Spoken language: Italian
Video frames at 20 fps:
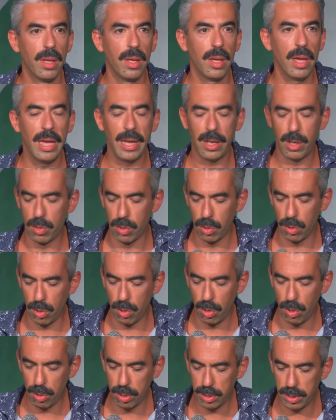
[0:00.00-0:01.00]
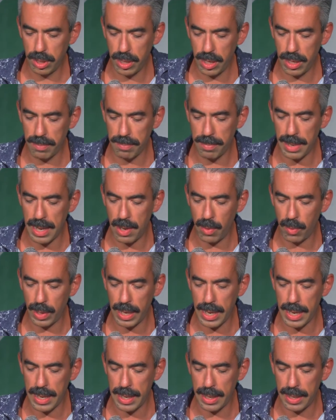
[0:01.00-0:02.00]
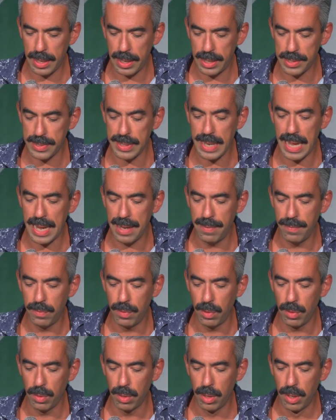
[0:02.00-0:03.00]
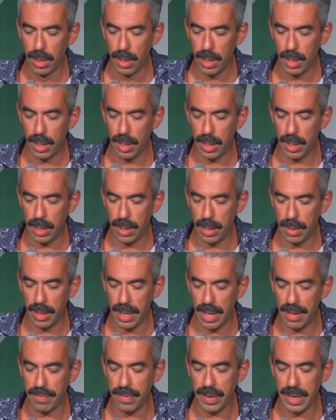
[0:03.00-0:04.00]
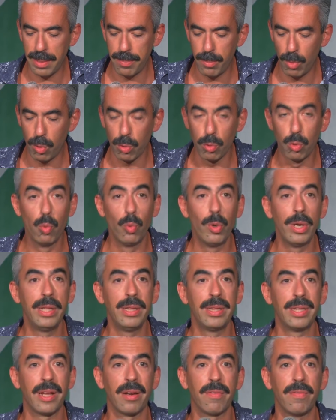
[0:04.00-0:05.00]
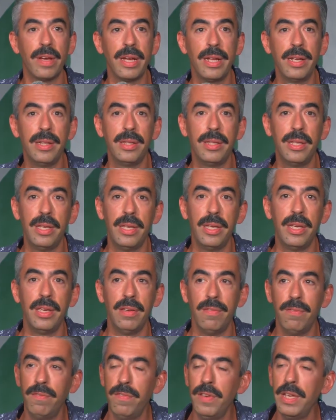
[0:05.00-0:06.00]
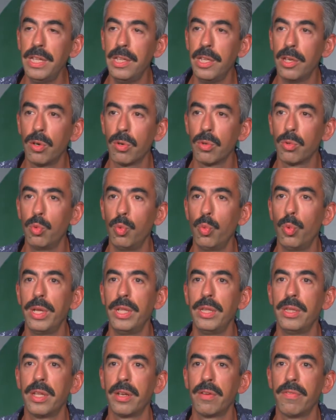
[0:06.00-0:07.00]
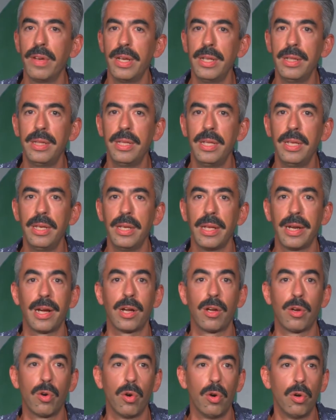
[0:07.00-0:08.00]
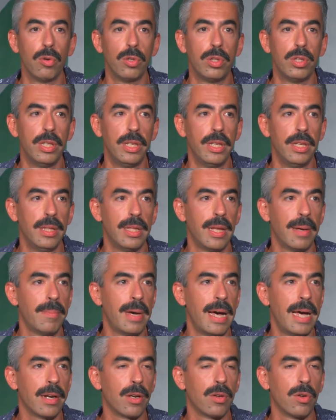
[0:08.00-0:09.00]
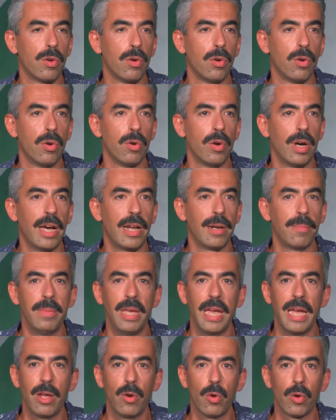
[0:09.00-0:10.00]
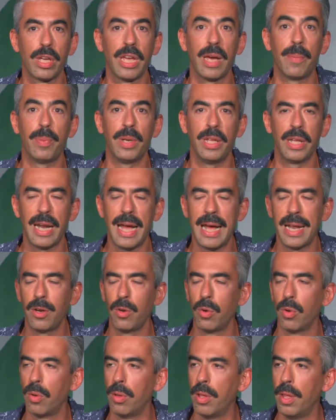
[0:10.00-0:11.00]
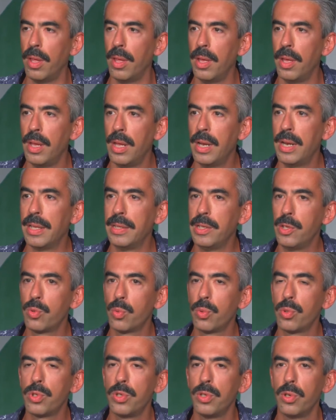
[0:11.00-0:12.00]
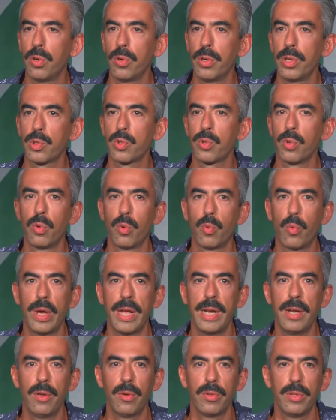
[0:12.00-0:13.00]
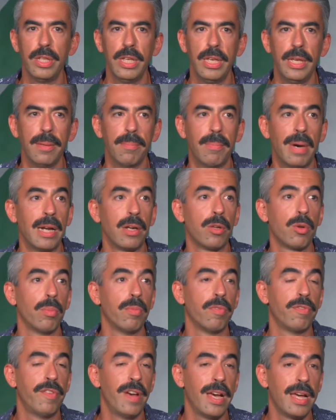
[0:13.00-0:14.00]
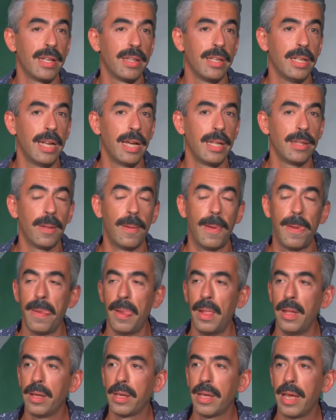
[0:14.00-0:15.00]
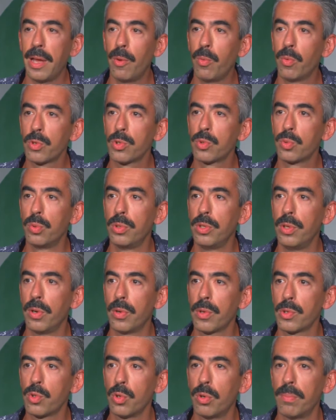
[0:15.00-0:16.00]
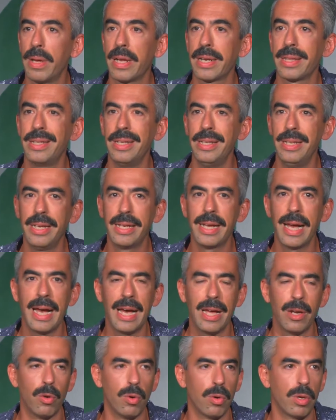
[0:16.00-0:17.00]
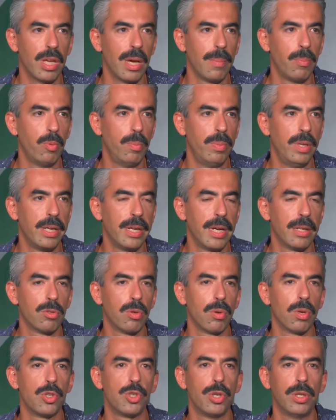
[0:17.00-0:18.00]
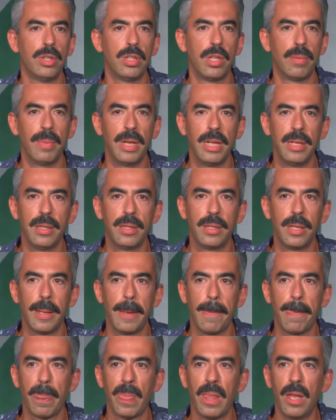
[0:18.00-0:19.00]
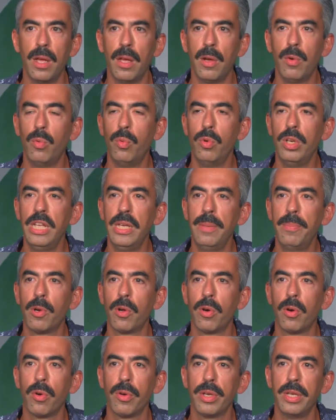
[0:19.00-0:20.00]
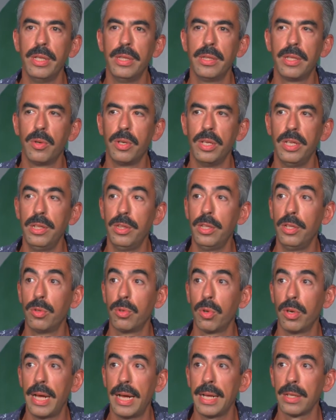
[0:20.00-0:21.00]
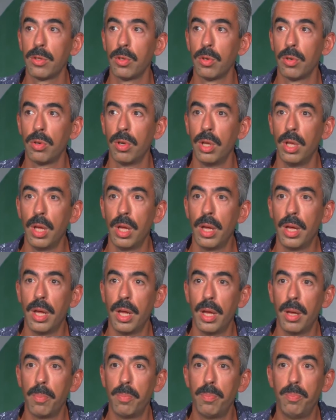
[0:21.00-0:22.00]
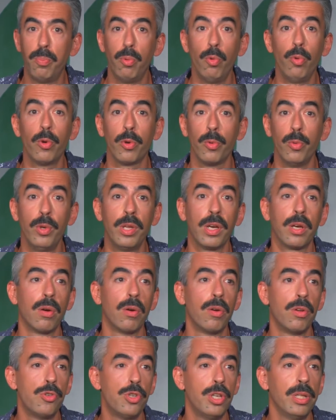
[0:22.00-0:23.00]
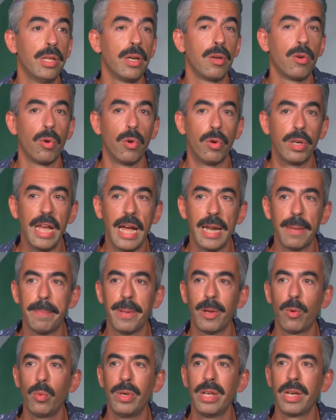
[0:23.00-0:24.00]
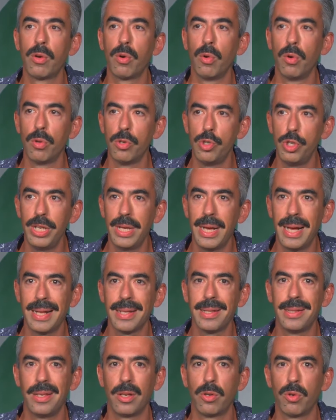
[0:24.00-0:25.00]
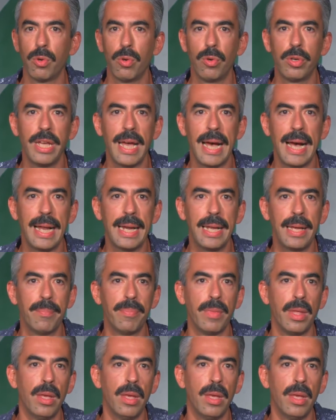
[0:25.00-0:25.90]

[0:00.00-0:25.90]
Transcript: Ecco, oltre Maura e Salvo eh, avremo due interventi in video, due interventi raccolti da Marco Armiero che apriranno la discussione, sono quello di Malcolm Ferdinand, che è uno studioso martinicano che ha pubblicato recentemente un libro intitolato eh, Pour une écologie décoloniale, per un'ecologia decoloniale,